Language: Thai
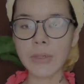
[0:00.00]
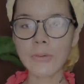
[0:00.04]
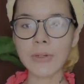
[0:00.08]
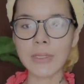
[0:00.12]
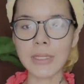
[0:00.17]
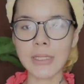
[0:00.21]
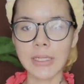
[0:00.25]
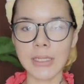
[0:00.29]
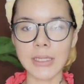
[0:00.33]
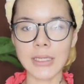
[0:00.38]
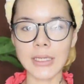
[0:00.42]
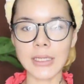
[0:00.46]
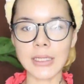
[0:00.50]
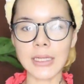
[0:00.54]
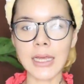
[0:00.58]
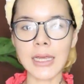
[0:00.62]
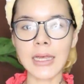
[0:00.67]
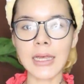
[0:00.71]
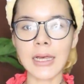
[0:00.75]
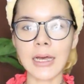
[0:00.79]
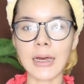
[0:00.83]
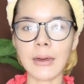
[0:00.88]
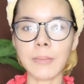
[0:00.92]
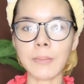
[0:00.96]
ในวันนี้นะ
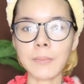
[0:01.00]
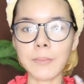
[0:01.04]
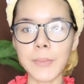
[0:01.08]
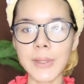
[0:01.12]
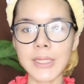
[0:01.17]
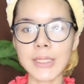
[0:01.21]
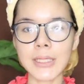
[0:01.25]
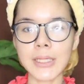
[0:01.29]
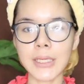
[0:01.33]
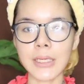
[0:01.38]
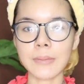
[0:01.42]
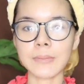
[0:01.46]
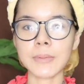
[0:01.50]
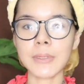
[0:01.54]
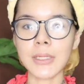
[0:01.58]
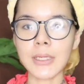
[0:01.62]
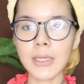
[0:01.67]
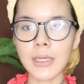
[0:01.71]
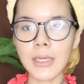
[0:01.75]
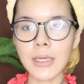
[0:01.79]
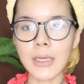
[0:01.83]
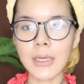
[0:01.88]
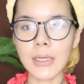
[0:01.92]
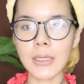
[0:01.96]
คะ เป็นคลิป
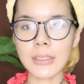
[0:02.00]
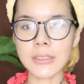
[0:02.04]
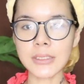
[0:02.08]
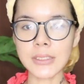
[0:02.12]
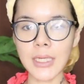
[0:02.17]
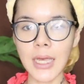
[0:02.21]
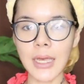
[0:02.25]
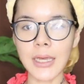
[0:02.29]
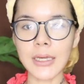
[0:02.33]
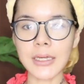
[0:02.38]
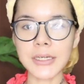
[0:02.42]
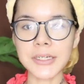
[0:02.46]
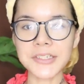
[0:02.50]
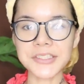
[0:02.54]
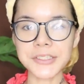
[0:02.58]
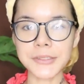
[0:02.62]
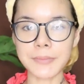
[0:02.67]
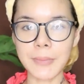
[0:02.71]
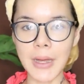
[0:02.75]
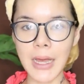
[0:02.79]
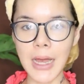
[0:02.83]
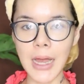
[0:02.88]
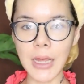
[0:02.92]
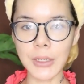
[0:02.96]
ที่ใช้เครื่อง
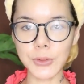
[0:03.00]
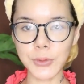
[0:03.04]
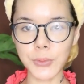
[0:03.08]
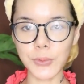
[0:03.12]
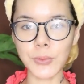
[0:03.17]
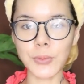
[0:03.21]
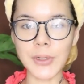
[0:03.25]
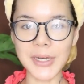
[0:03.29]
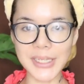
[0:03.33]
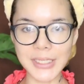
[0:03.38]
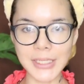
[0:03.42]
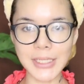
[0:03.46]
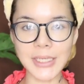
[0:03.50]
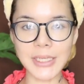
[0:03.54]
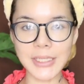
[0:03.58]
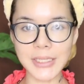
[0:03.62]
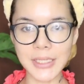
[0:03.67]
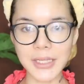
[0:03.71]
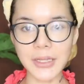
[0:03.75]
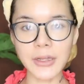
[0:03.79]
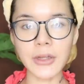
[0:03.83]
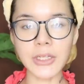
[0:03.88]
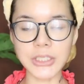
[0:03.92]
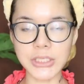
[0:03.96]
สำอางถูกและดี
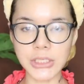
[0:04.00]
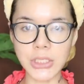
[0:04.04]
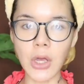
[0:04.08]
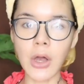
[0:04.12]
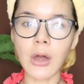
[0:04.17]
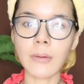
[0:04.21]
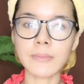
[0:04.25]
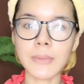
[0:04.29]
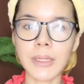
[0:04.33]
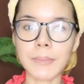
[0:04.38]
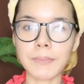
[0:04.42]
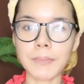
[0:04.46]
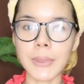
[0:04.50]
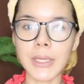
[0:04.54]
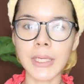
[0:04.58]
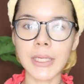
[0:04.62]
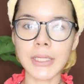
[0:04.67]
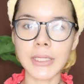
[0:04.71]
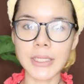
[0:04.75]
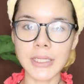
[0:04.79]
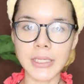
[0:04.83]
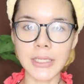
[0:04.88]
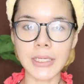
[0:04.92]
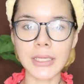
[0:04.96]
ที่หลอดชอบในปี
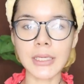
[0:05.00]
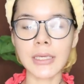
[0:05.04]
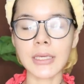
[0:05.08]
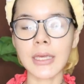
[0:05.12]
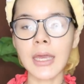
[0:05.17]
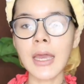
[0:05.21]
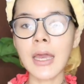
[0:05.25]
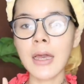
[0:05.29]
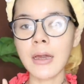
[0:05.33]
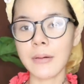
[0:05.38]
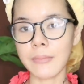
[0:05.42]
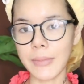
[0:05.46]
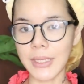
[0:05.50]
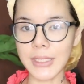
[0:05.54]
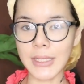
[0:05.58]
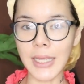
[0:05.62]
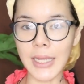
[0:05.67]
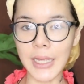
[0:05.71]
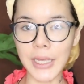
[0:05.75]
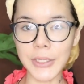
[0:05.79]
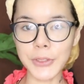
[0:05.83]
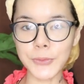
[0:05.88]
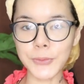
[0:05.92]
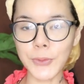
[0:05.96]
นี้ มาแต่
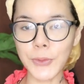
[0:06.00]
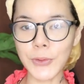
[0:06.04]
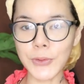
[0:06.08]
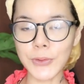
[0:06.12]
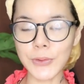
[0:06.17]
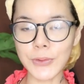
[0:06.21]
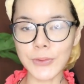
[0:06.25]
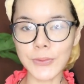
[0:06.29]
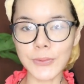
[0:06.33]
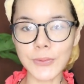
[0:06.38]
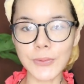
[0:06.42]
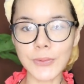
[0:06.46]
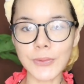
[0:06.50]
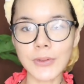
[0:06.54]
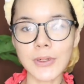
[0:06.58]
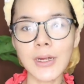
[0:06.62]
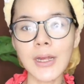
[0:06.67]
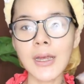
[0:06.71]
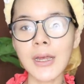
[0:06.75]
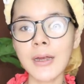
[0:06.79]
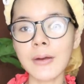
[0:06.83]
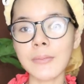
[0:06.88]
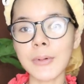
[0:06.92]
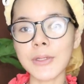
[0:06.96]
งให้ทุกคนดู
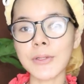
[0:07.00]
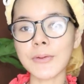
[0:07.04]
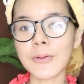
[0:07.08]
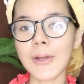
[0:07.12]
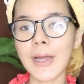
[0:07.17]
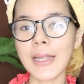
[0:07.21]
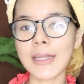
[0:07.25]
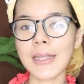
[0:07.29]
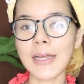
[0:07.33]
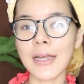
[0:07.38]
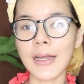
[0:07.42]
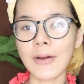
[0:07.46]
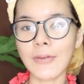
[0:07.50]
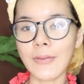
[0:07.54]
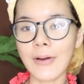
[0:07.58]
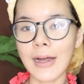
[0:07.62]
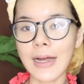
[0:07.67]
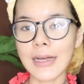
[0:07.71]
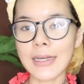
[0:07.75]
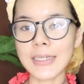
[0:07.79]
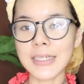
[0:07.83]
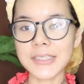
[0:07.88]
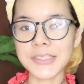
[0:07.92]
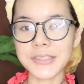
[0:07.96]
มาดูกันนะคะ ว่า
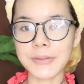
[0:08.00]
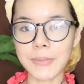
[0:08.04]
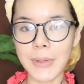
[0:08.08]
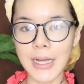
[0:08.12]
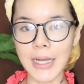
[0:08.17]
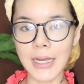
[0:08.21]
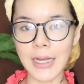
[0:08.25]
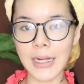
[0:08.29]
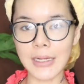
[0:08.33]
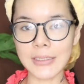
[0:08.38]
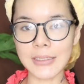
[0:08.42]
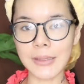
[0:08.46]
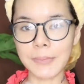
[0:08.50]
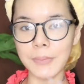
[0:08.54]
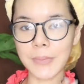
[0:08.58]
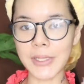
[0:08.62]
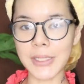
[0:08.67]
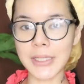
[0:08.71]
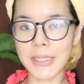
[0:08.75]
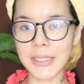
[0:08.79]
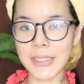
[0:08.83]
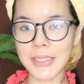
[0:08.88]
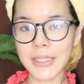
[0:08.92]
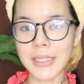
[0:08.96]
เครื่องสำอางในปี
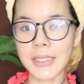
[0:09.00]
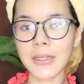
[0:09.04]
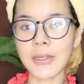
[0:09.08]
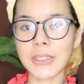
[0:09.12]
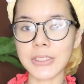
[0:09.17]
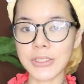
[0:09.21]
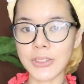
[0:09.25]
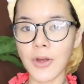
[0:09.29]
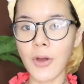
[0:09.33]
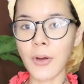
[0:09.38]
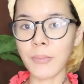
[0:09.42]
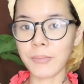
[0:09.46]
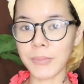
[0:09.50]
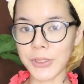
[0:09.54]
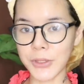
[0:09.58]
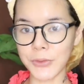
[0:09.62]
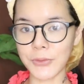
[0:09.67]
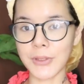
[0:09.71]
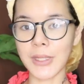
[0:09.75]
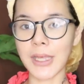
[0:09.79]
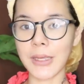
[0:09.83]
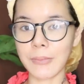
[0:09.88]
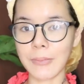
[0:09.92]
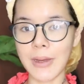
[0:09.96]
นี้ที่หลอดชอบมี
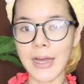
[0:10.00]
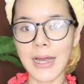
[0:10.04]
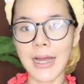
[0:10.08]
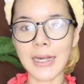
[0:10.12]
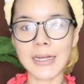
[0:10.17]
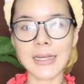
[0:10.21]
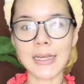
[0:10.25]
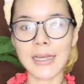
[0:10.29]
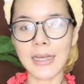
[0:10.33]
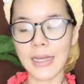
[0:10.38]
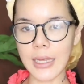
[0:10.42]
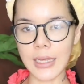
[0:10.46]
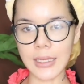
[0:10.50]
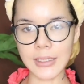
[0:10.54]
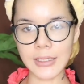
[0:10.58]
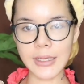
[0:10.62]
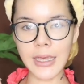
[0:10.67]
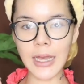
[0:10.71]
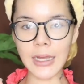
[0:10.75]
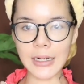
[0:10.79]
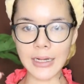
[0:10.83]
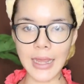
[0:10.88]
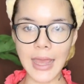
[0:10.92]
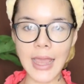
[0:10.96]
ตัวไหนบ้างนะอ่ะ
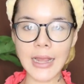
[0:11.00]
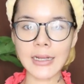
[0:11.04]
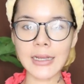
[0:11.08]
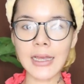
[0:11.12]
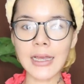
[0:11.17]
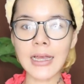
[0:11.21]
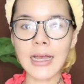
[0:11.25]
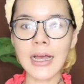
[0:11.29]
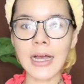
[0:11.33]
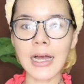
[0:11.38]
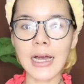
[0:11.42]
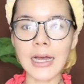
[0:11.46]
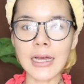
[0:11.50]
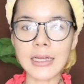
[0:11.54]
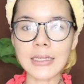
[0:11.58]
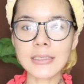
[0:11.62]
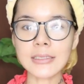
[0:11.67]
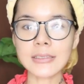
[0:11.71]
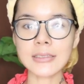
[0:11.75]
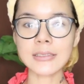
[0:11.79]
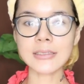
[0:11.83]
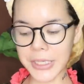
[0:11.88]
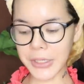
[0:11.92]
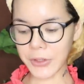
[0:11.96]
อย่างแรกนะคะ
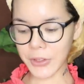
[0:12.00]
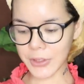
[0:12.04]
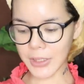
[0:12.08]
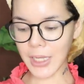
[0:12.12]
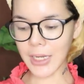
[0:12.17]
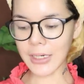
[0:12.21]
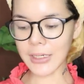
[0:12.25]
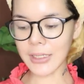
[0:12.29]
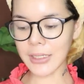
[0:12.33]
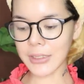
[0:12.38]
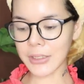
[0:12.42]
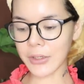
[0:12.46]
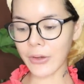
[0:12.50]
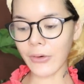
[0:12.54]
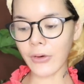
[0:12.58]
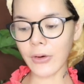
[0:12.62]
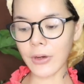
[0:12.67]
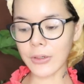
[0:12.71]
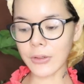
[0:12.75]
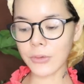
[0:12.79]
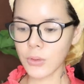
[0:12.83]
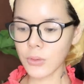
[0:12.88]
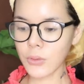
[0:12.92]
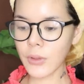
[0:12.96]
ใส่คอนแทคเลนส์ก่อ
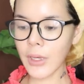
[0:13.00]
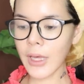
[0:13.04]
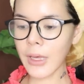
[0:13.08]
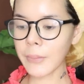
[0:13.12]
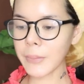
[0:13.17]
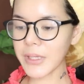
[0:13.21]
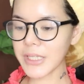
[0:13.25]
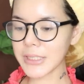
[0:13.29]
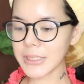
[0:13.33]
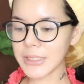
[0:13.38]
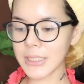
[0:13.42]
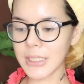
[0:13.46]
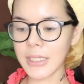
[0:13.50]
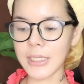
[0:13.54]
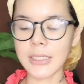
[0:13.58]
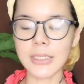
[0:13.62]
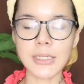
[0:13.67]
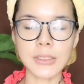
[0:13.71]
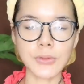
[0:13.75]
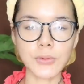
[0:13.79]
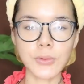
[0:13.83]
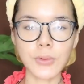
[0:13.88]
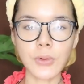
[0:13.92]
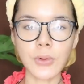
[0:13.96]
น ลุก ABG
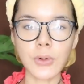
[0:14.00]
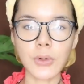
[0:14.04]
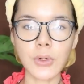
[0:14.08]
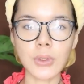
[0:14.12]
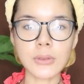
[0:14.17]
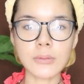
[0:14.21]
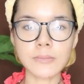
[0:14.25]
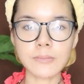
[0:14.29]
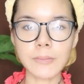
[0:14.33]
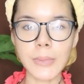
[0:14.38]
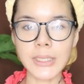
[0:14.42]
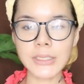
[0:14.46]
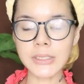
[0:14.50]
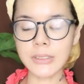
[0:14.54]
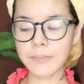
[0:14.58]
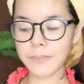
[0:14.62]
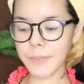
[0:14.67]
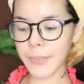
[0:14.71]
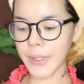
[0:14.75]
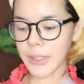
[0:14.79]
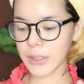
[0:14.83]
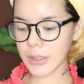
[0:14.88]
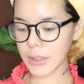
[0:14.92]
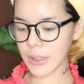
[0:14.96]
นะทุกคน ไม่
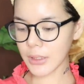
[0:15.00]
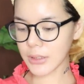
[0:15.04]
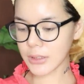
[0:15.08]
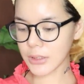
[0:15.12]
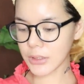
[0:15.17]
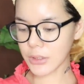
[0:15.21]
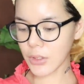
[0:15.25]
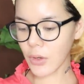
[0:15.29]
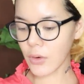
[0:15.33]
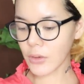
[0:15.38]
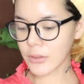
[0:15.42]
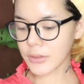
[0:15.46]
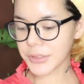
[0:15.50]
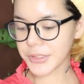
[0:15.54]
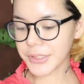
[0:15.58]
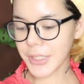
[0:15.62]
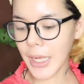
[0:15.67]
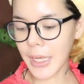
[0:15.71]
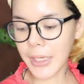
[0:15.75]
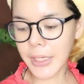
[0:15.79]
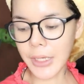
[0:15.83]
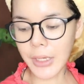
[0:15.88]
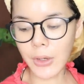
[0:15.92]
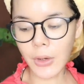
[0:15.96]
จำเป็นที่จะต้อง
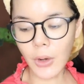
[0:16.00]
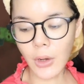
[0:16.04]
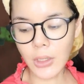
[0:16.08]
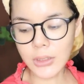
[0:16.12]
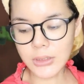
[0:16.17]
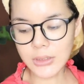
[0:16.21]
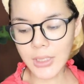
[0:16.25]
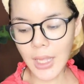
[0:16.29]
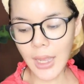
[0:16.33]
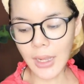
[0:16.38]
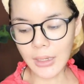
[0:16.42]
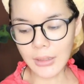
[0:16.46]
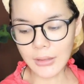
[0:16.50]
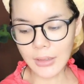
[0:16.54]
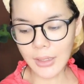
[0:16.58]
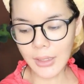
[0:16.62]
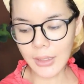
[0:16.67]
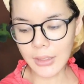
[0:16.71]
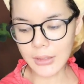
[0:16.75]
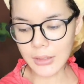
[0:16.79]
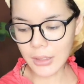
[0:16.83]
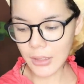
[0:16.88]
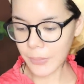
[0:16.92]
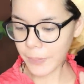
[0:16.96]
ใส่คอนแทคเล
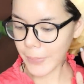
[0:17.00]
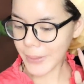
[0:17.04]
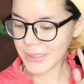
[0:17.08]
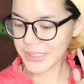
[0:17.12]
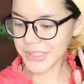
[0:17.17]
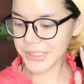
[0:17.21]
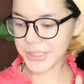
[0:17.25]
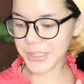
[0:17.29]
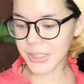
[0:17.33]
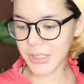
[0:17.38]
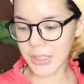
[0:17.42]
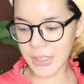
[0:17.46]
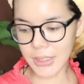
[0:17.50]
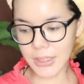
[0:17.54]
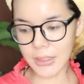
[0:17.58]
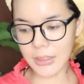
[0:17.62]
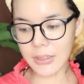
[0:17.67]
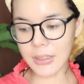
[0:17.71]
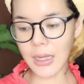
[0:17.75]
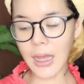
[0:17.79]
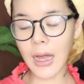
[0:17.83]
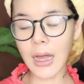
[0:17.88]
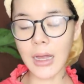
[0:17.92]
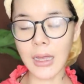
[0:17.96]
นส์ที่เป็นสี
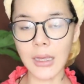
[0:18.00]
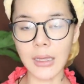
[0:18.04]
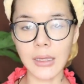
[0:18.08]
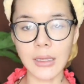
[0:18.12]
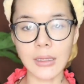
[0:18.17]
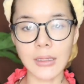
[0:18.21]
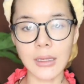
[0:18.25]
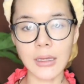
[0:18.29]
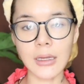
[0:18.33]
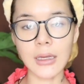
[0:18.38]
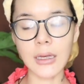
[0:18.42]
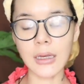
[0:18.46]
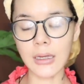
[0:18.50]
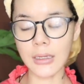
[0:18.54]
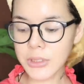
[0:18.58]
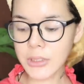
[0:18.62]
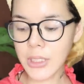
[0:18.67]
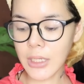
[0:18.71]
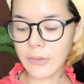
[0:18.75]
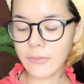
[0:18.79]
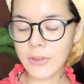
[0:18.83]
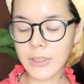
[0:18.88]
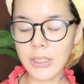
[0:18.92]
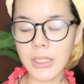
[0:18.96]
ก็ได้นะคะฉะ
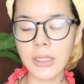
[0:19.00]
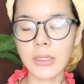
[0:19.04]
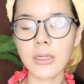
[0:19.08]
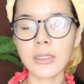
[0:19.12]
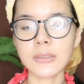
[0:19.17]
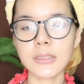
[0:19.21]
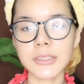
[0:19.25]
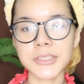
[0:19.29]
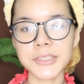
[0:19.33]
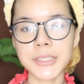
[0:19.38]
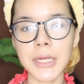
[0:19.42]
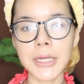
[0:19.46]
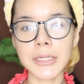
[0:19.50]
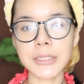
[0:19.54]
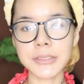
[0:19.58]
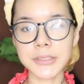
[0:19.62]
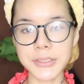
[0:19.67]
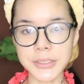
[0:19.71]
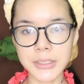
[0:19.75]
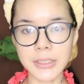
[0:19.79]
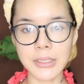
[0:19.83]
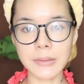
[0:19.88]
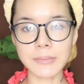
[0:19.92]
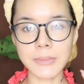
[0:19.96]
นั้นวันนี้เราจะใส่
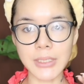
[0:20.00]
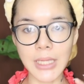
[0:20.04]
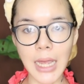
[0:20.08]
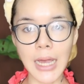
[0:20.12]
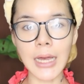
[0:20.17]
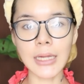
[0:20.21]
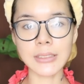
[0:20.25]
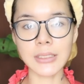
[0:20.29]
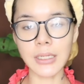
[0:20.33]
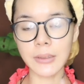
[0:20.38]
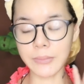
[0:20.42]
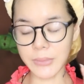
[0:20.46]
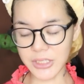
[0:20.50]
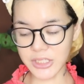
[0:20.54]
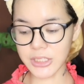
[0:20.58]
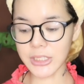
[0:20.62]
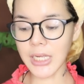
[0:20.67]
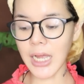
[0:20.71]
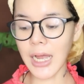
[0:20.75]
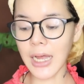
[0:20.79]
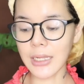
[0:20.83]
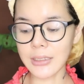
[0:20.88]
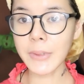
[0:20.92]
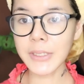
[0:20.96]
สีน้ำตาลธรรม
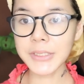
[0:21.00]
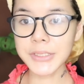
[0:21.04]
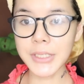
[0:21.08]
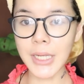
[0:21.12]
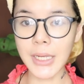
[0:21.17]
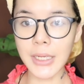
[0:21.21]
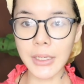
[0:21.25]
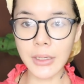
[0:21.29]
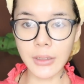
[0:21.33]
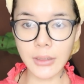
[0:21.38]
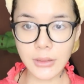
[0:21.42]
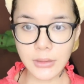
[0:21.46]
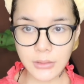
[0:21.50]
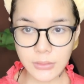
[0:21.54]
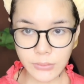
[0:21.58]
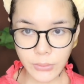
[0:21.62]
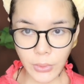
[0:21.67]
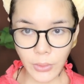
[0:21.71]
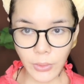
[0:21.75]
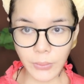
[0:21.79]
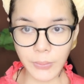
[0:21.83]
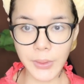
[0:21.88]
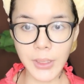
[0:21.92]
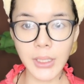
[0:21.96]
ชาติ ไม่ใส่ก็คือ
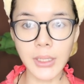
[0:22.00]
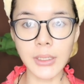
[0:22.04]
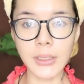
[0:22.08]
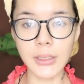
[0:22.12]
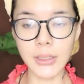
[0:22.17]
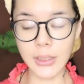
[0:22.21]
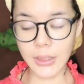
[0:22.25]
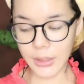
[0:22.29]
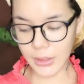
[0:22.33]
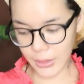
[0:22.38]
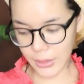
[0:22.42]
มองไม่เห็น